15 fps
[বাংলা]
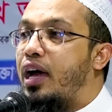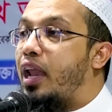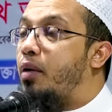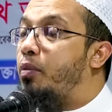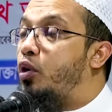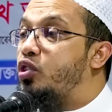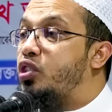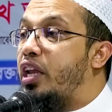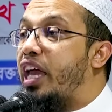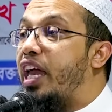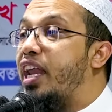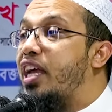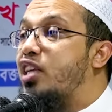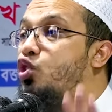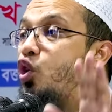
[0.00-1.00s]
আল্লাহ বলেছেন
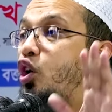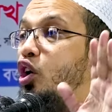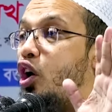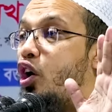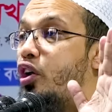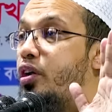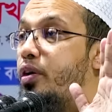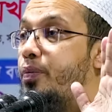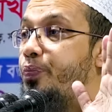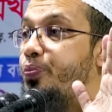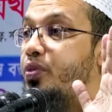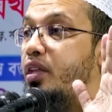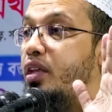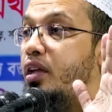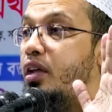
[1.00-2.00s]
হে রাসুলগণ
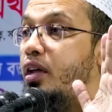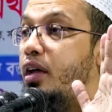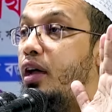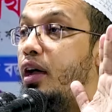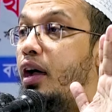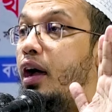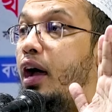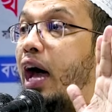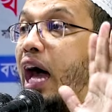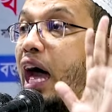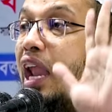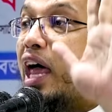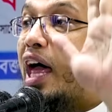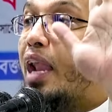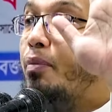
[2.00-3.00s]

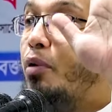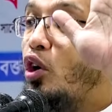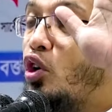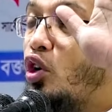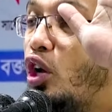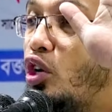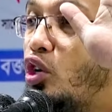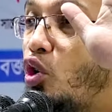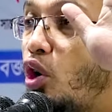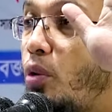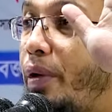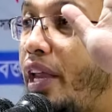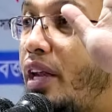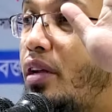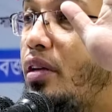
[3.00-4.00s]
হালাল বক্ষণ
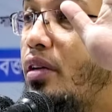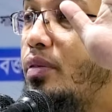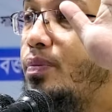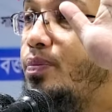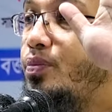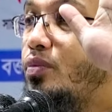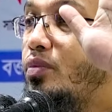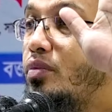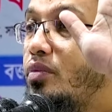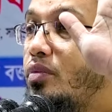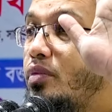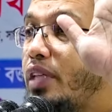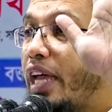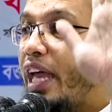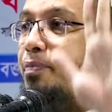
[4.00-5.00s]
করবেন
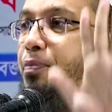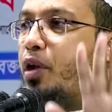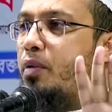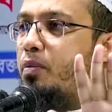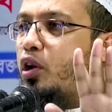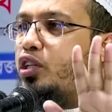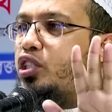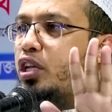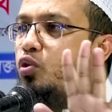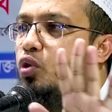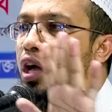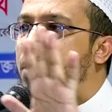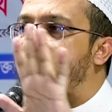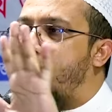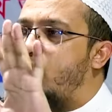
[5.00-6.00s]
এরপরে বলেছেন
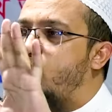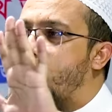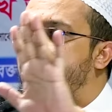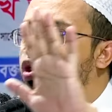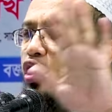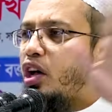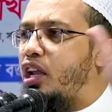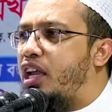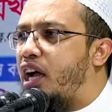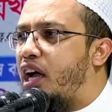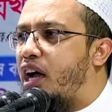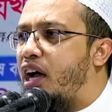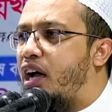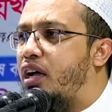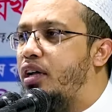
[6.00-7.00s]
ওয়া আমালু
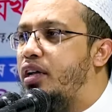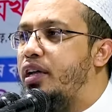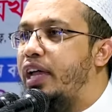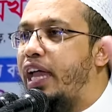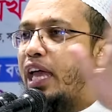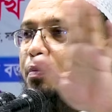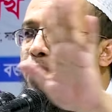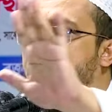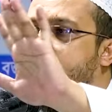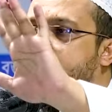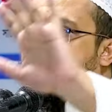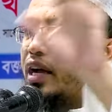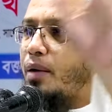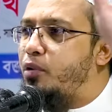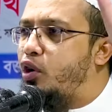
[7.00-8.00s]
এরপরে
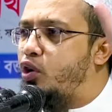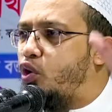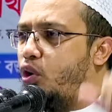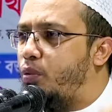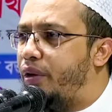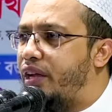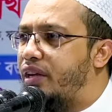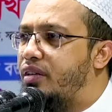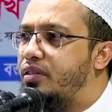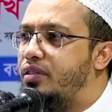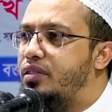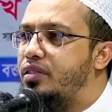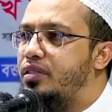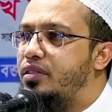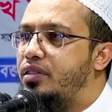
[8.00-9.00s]
নেকামল করবেন
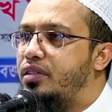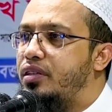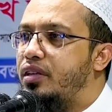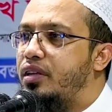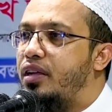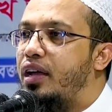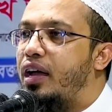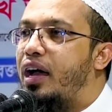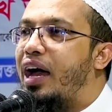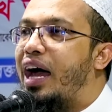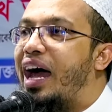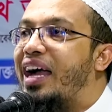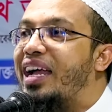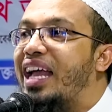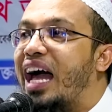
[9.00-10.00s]

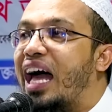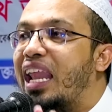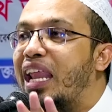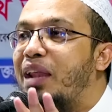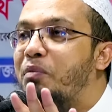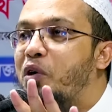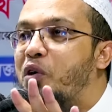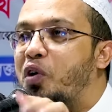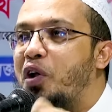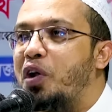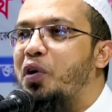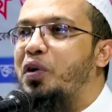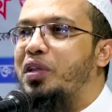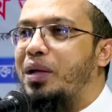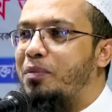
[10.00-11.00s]
আগে হালাল
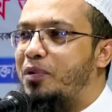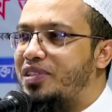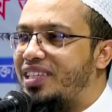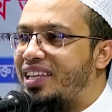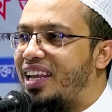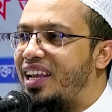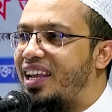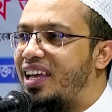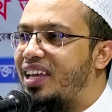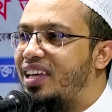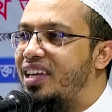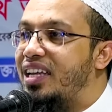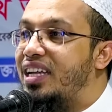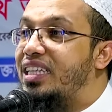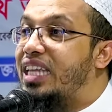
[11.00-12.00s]
বক্ষণের কথা বলছেন আল্লাহ
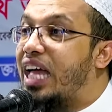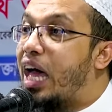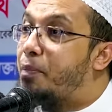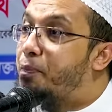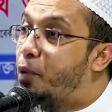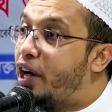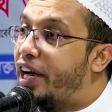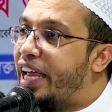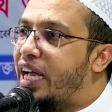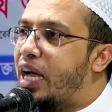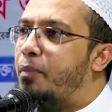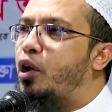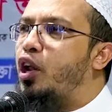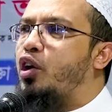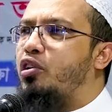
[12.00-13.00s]
তারপরে
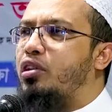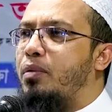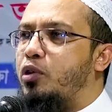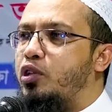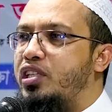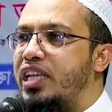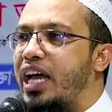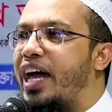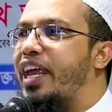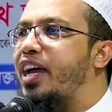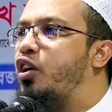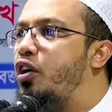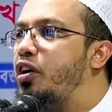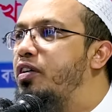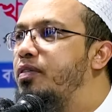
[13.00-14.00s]
নেকামলের কথা বলছে আর
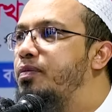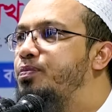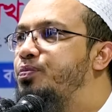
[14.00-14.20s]
এখন